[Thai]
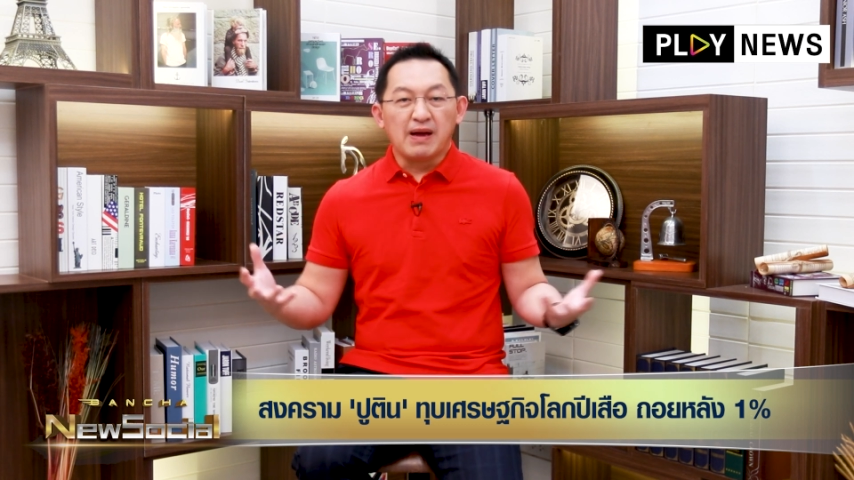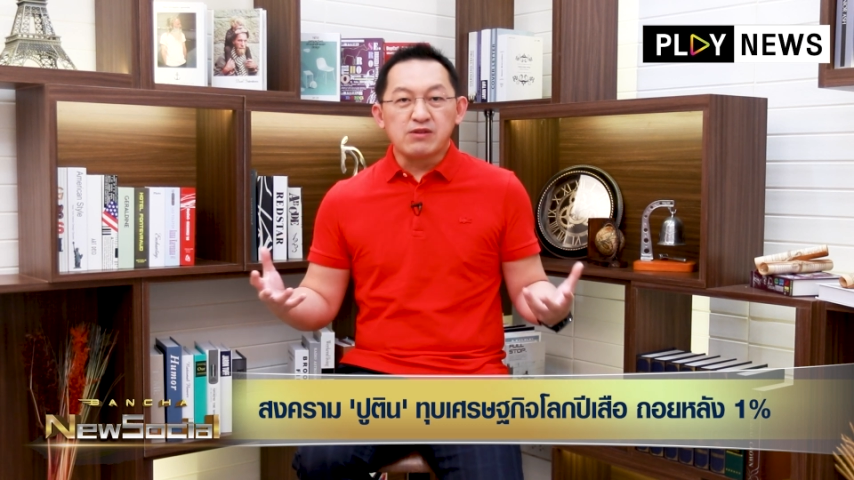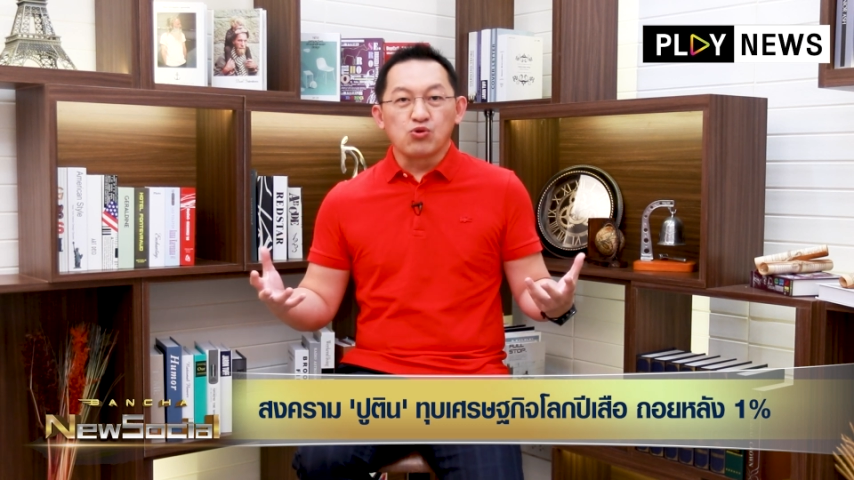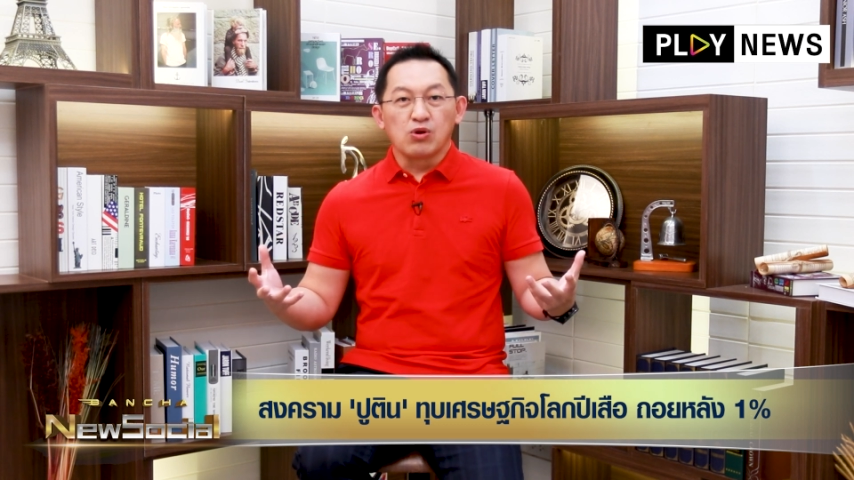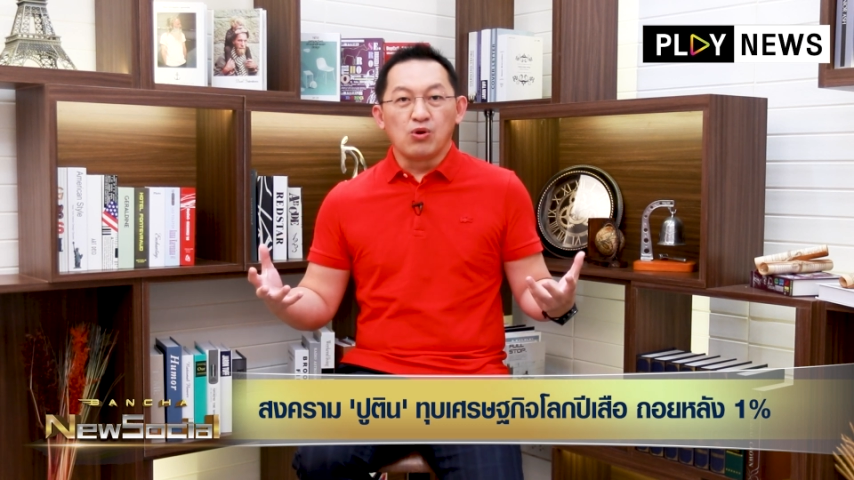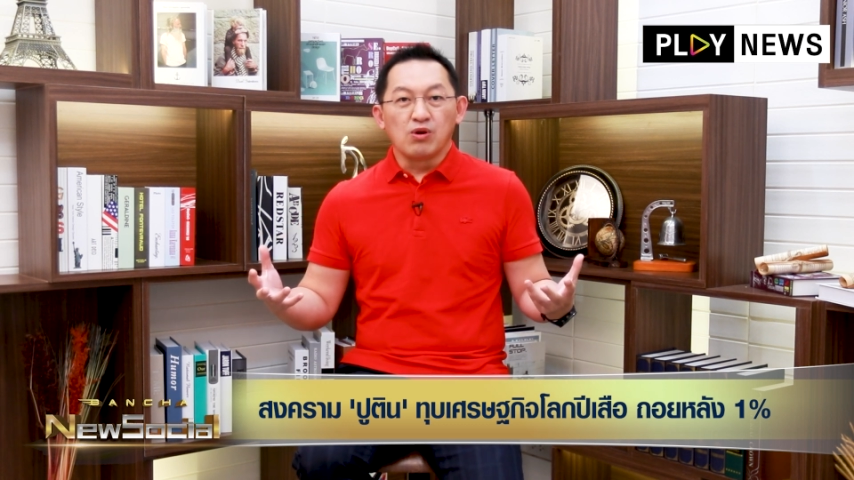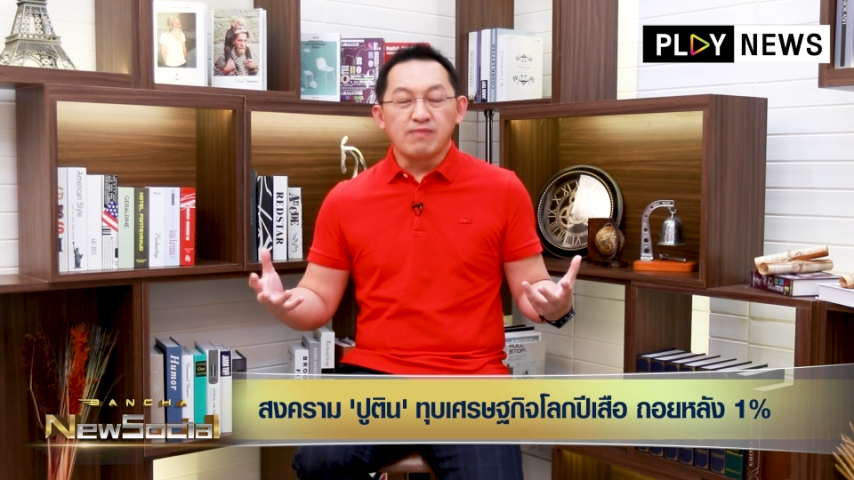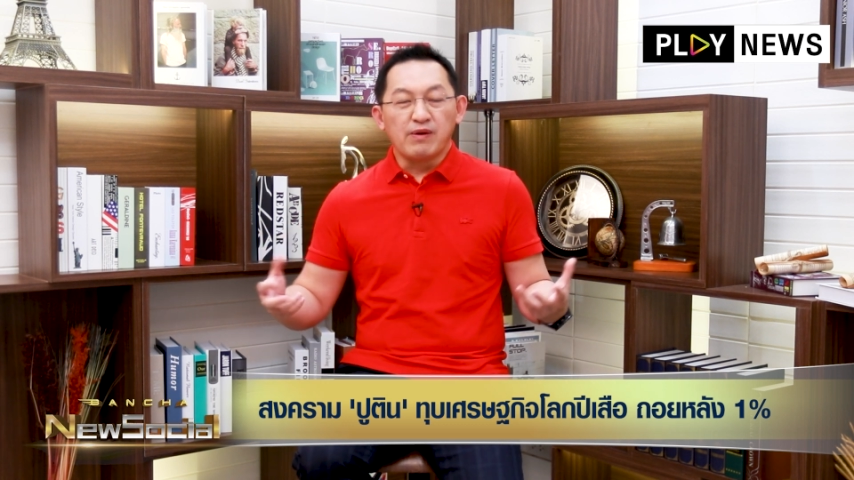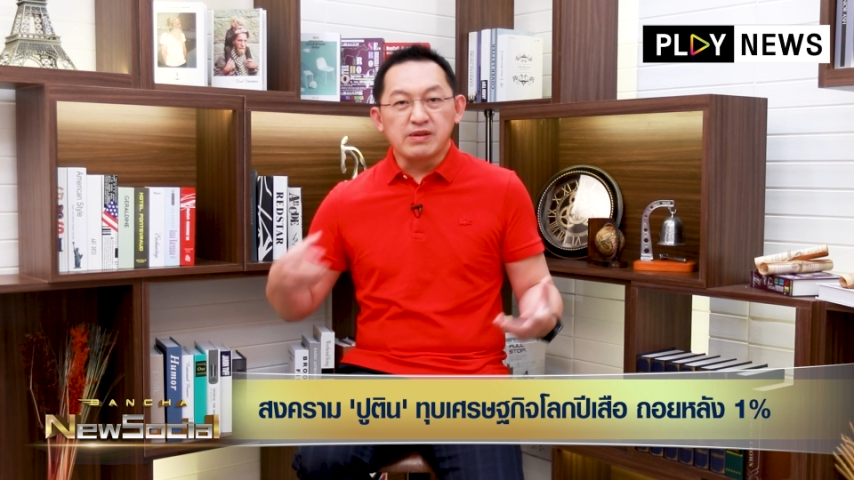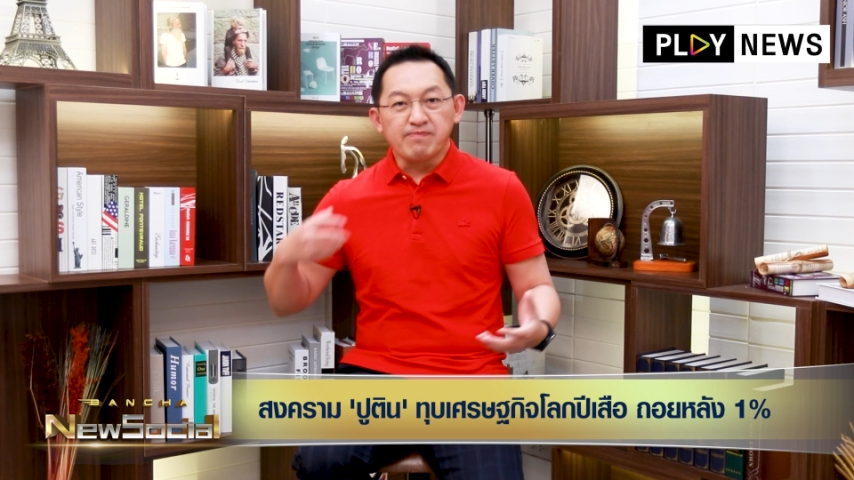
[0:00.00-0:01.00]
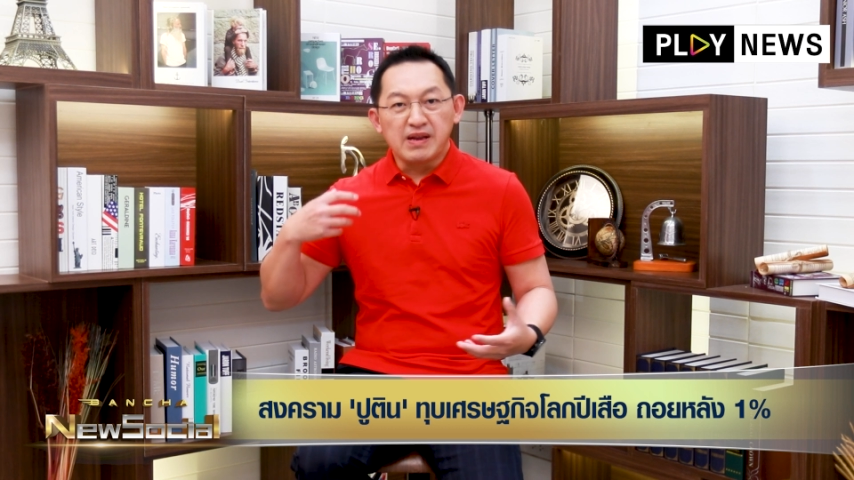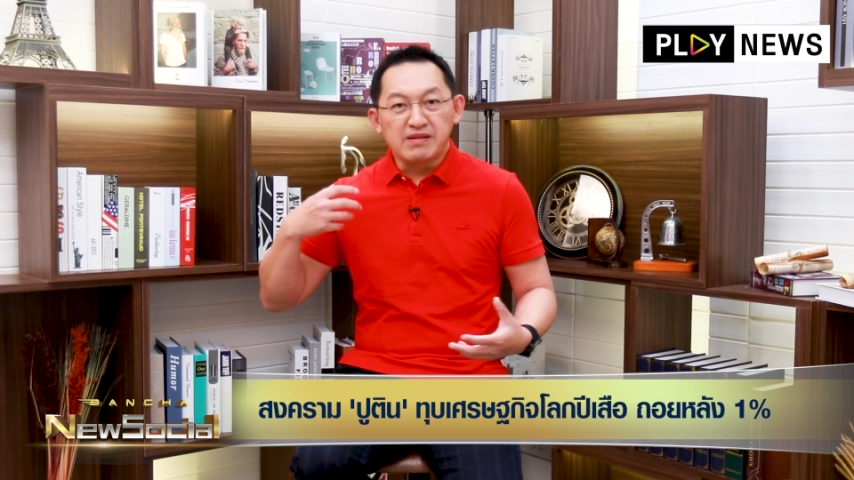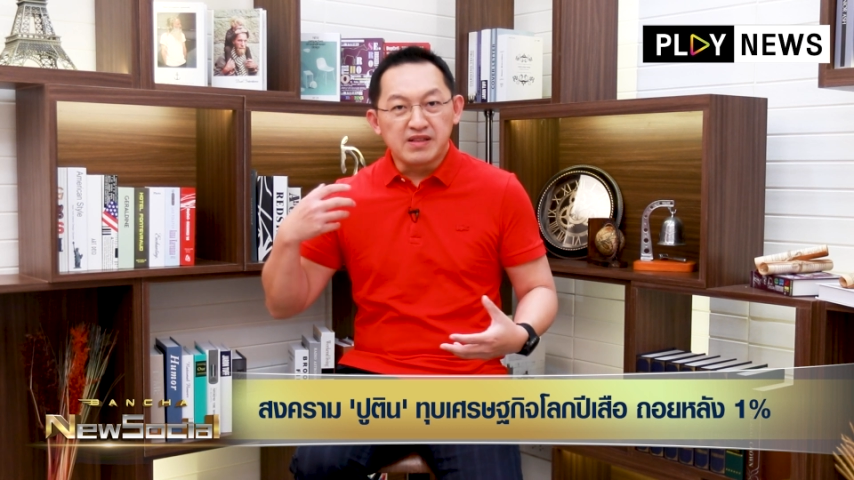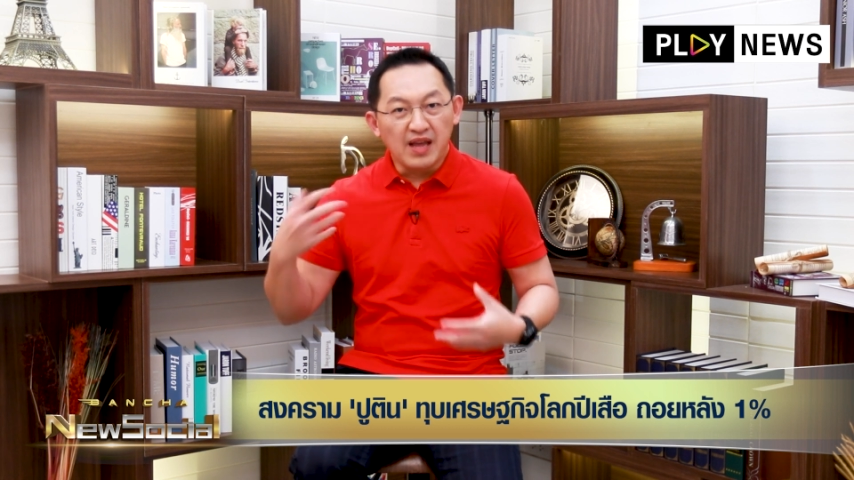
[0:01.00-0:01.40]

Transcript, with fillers: พัดทั่วโลกไม่ว่าจะเป็น